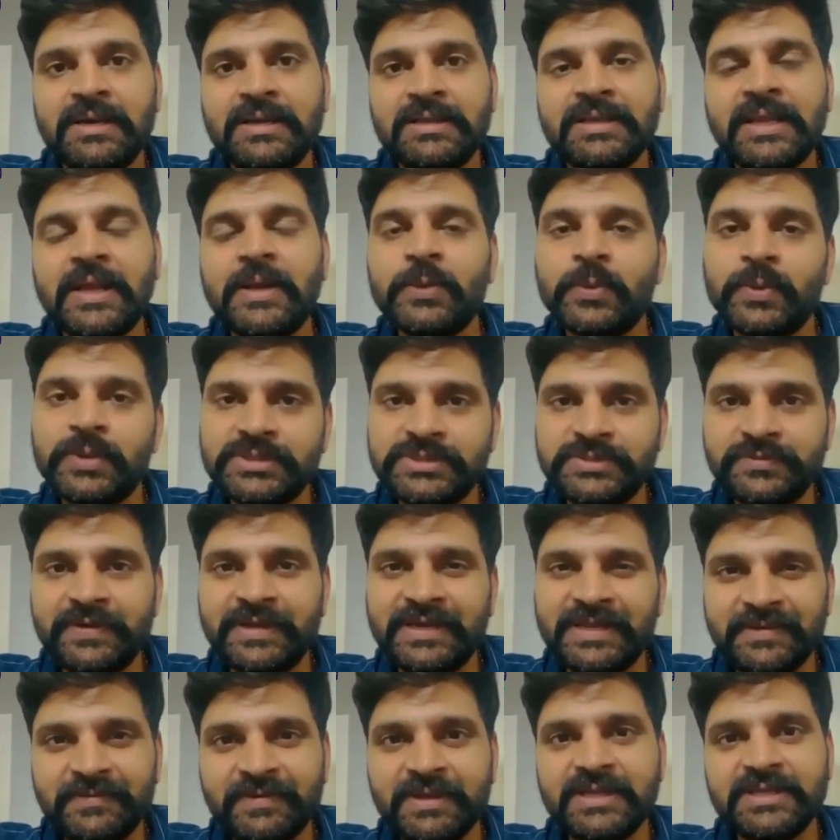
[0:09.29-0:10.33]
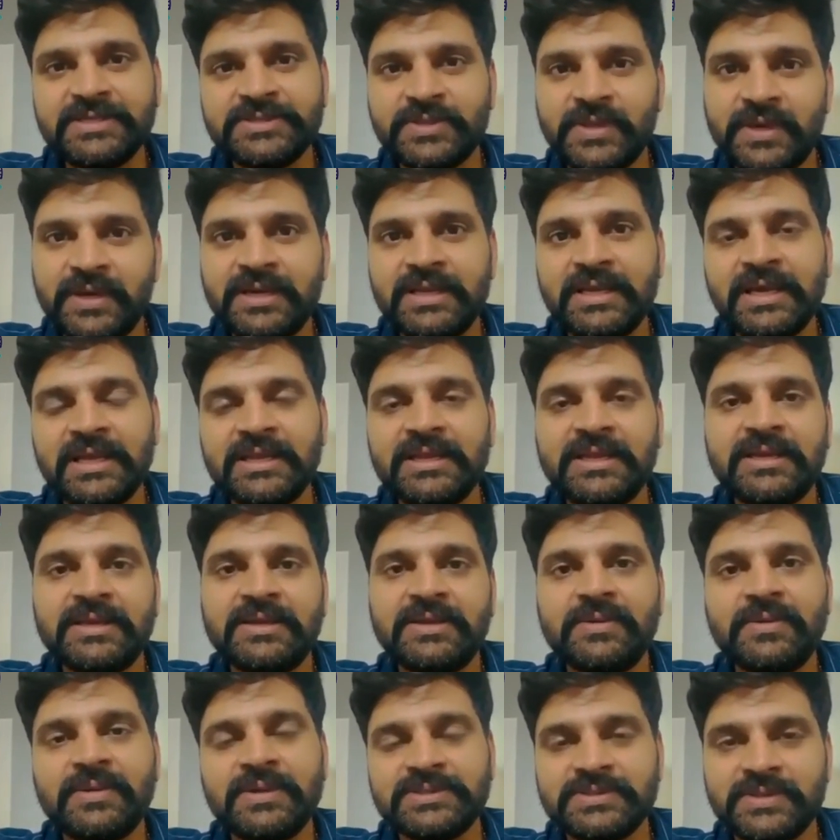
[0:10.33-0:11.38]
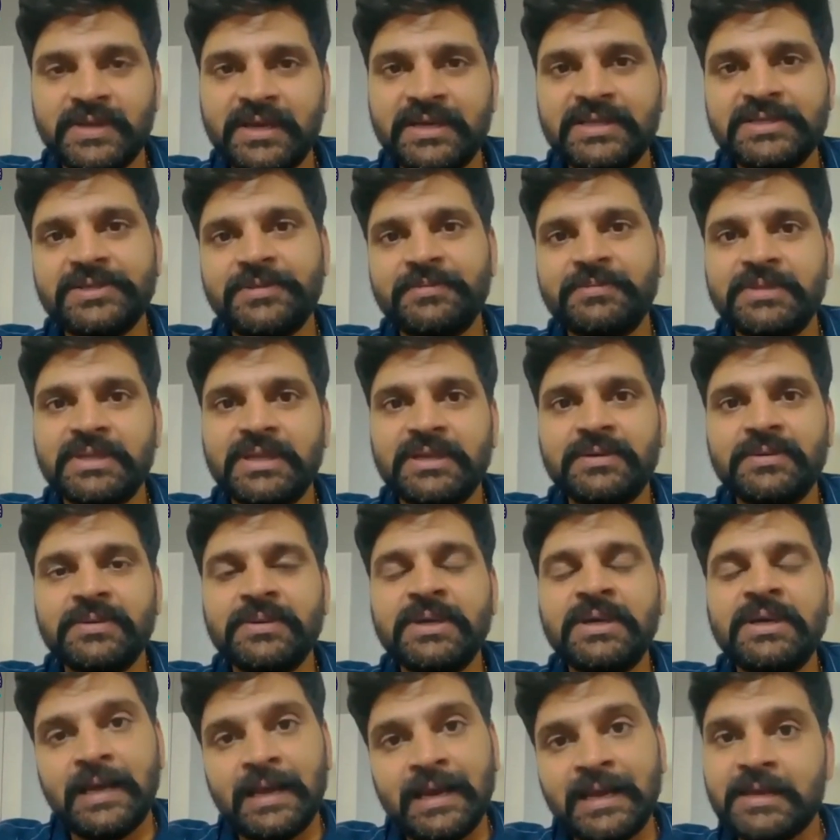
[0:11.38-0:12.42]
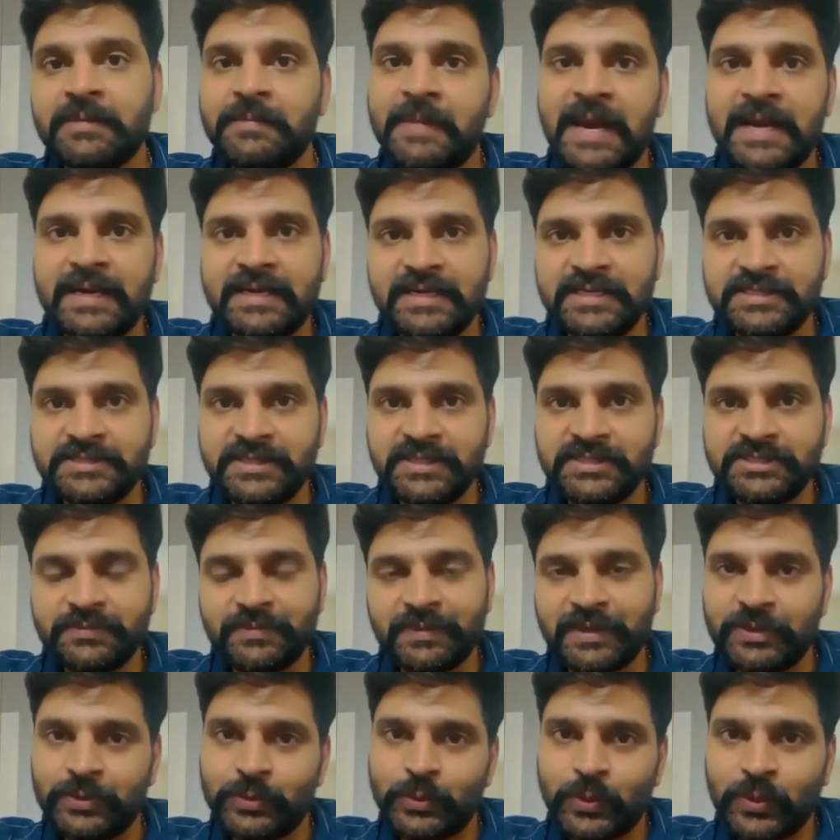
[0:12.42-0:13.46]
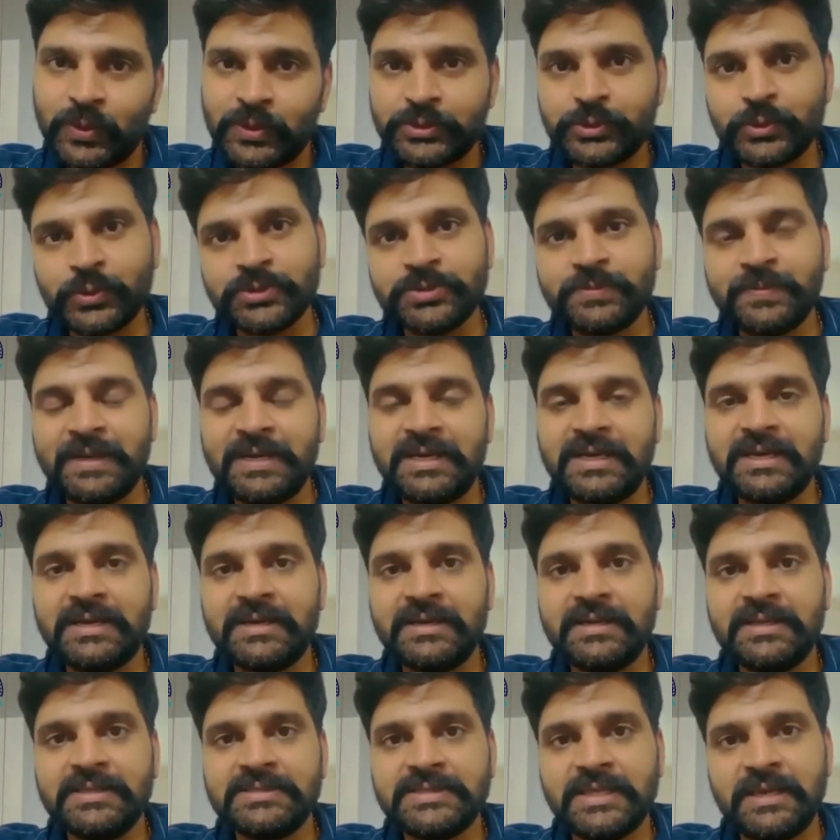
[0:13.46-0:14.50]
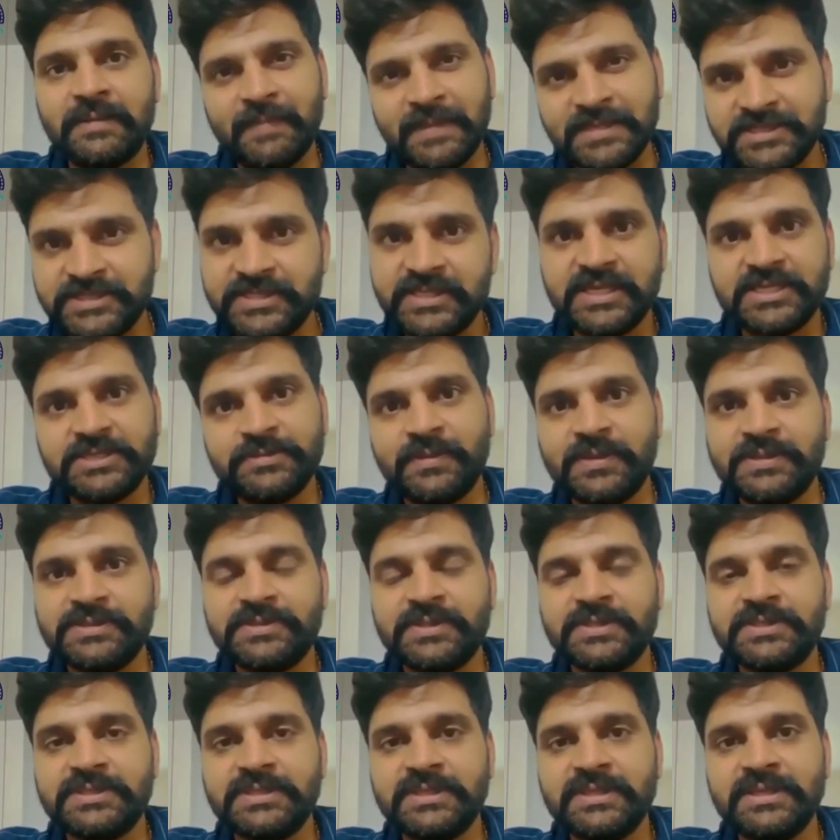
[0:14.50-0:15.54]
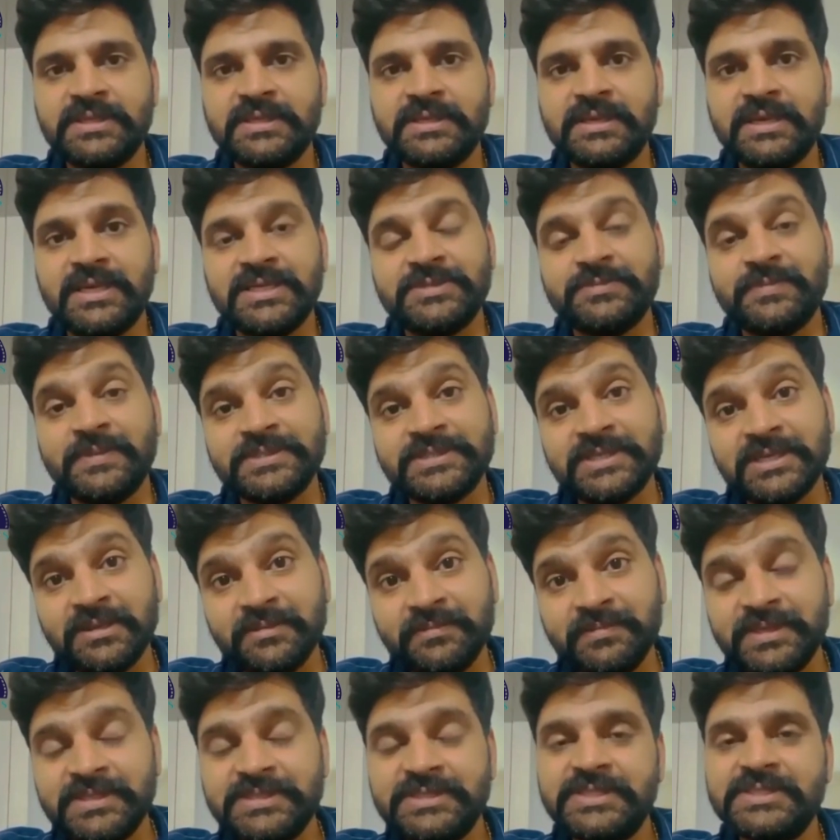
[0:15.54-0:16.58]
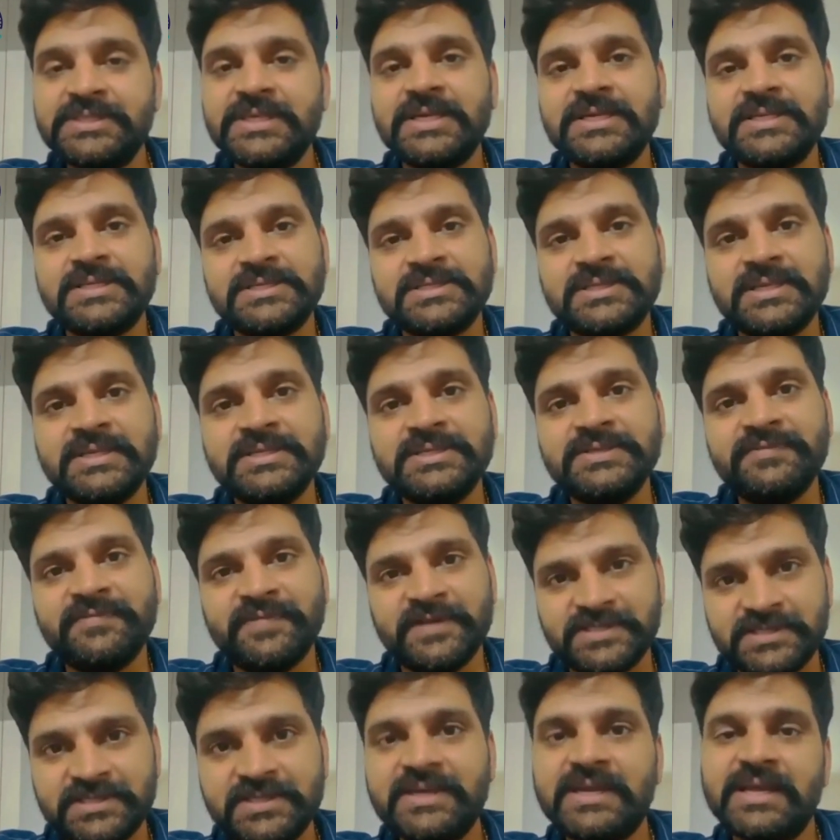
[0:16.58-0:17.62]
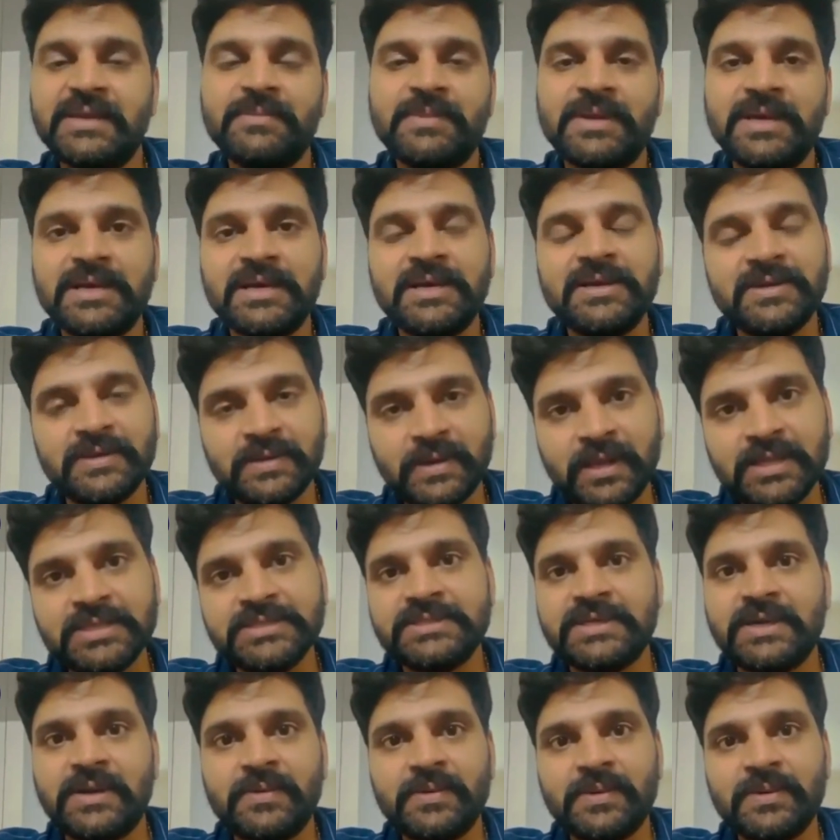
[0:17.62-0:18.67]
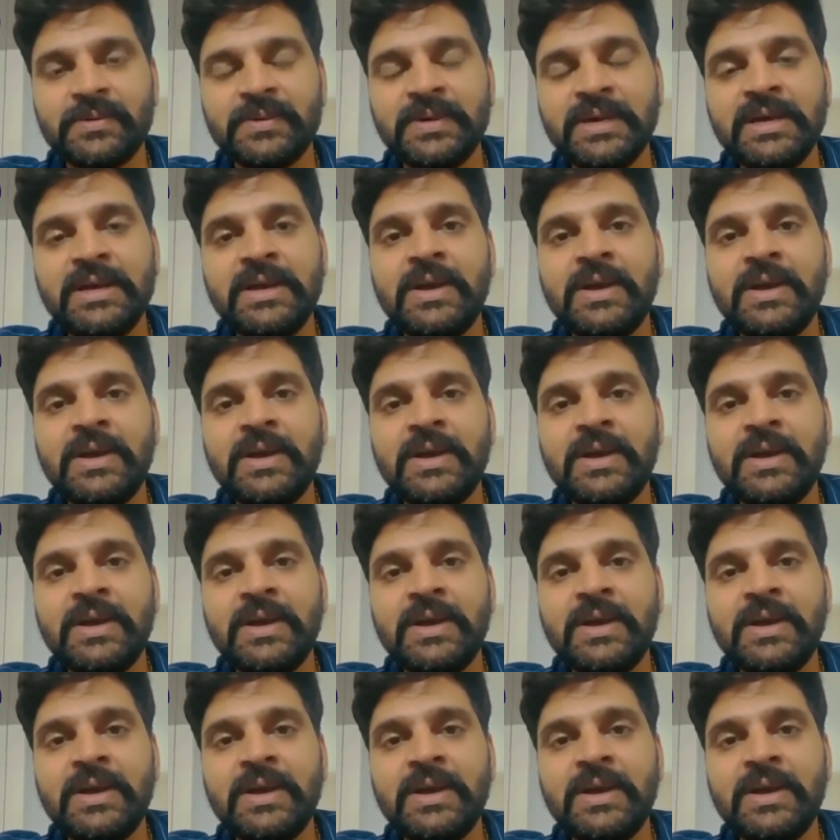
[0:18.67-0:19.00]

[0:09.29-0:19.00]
దాని గురించి వెరీ వెరీ సారీ అందరికీ కూడా సారీ చెప్తున్నాను అలాగే మ్యాట్నీస్ నుంచి ప్రతి ఊర్లో షోస్ పడినాయండి చాలా మంచి రెస్పాన్స్ వస్తుంది ఎస్పెషల్లీ బీసీ సెంటర్స్ నుంచి ఫస్ట్ టైం నాకు అన్ని కాల్స్ రావటం